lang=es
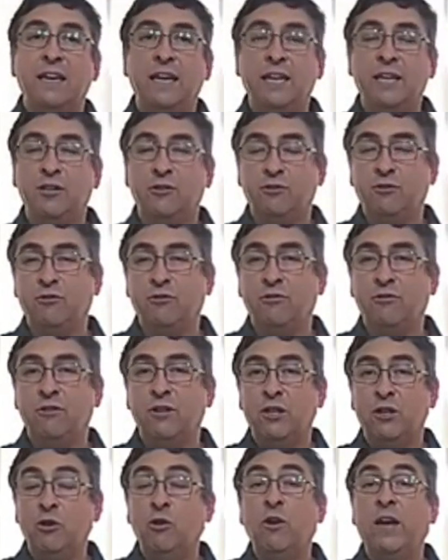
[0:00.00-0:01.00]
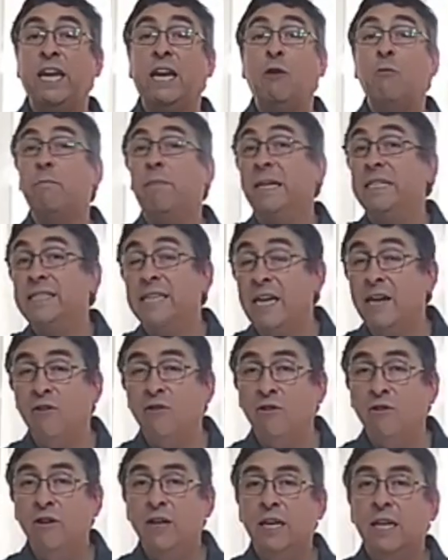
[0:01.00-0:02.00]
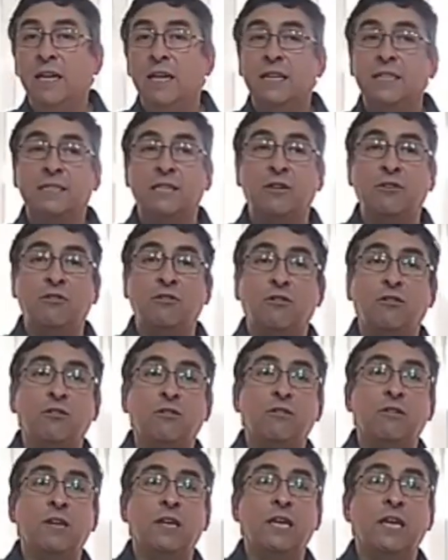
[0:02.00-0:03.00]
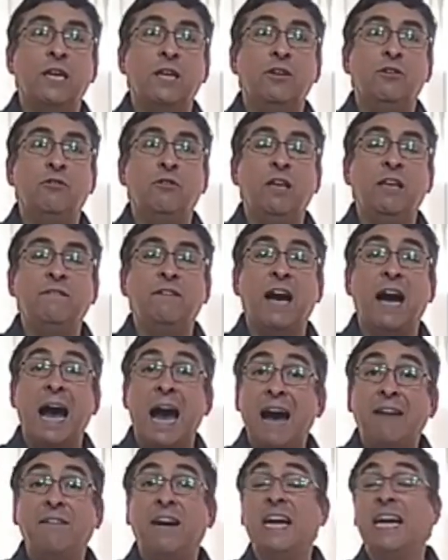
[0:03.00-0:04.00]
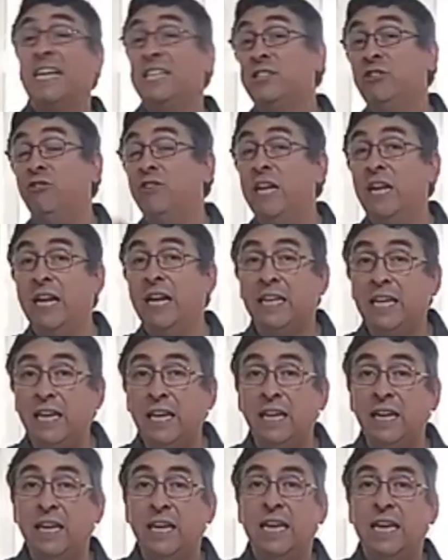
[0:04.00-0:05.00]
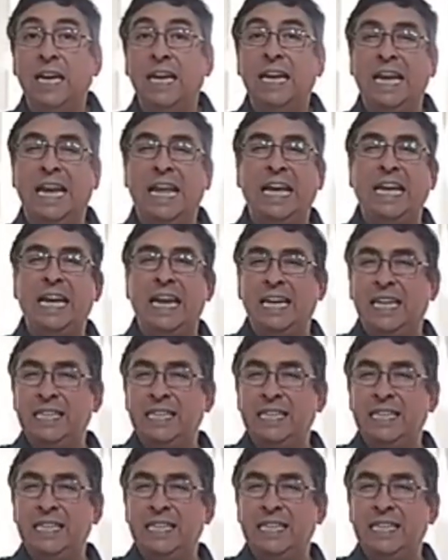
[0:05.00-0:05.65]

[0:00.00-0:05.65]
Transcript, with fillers: Esto no era un paseo. El Señor no iba a vacacionar aquí le era